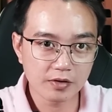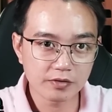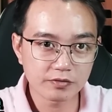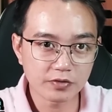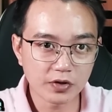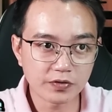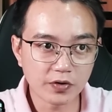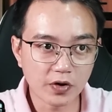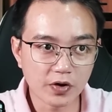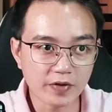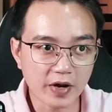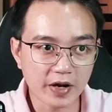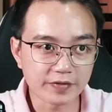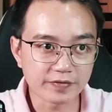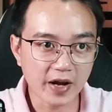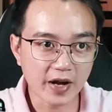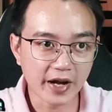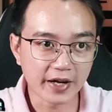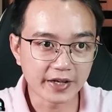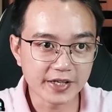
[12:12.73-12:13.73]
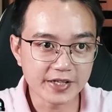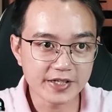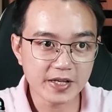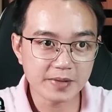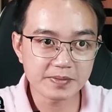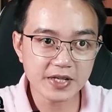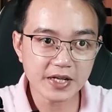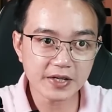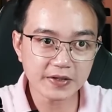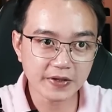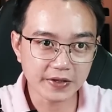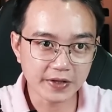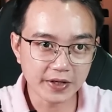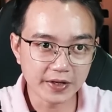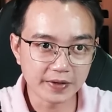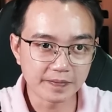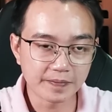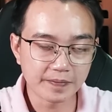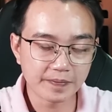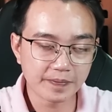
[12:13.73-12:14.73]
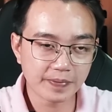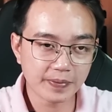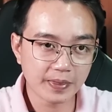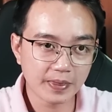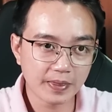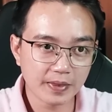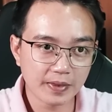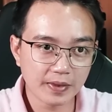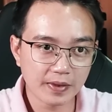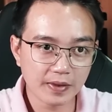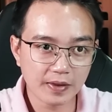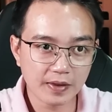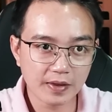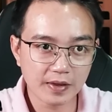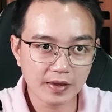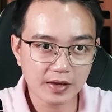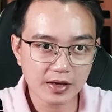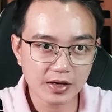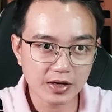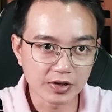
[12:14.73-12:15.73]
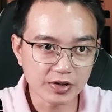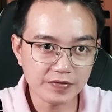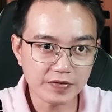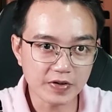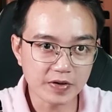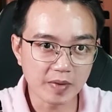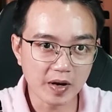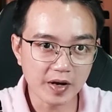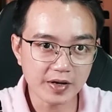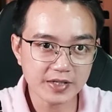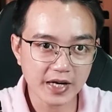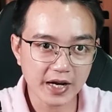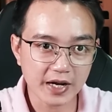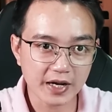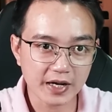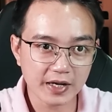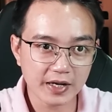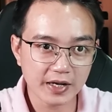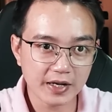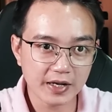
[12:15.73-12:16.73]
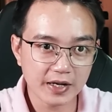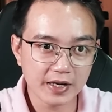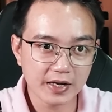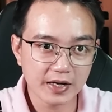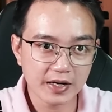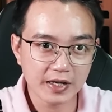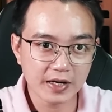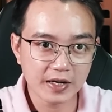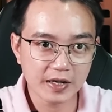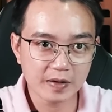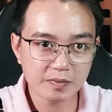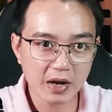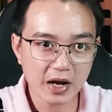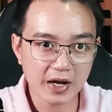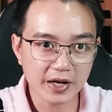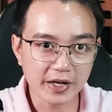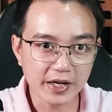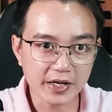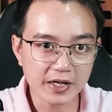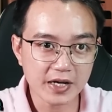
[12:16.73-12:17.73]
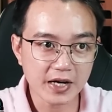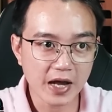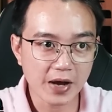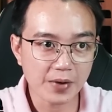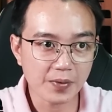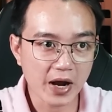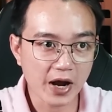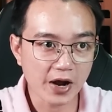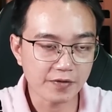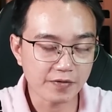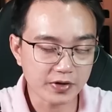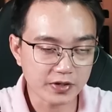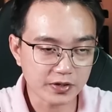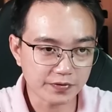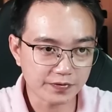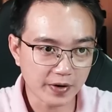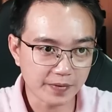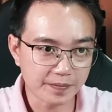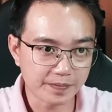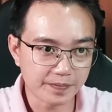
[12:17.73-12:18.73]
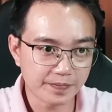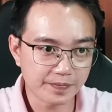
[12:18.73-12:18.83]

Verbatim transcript: vội vàng đi xem xét tình hình. Cửa vừa mở ra, ba Nghĩa đã lao ào vào trong phòng.